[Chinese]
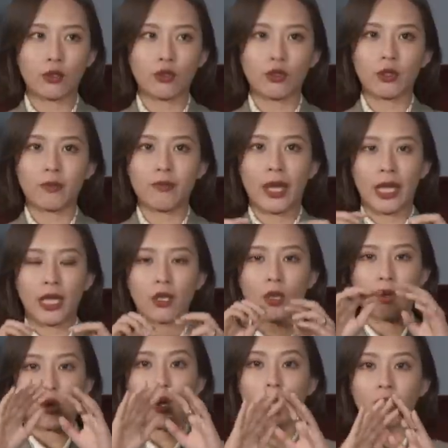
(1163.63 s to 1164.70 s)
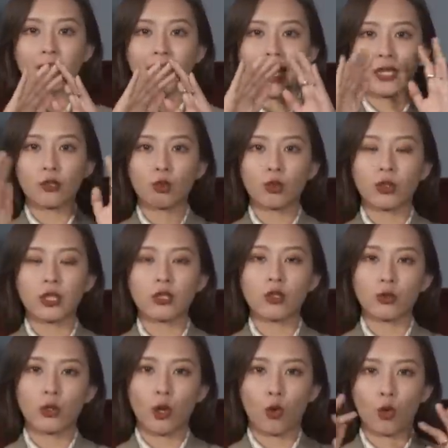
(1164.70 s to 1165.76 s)
就是没有太多那
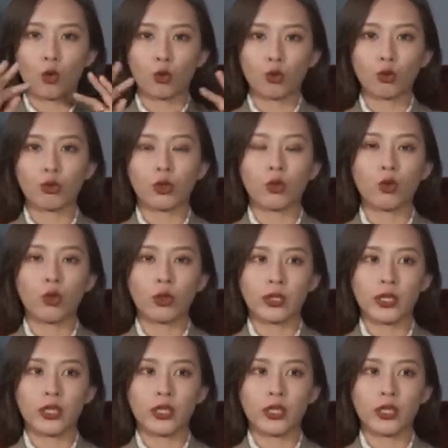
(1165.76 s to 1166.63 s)
种有弧度的廓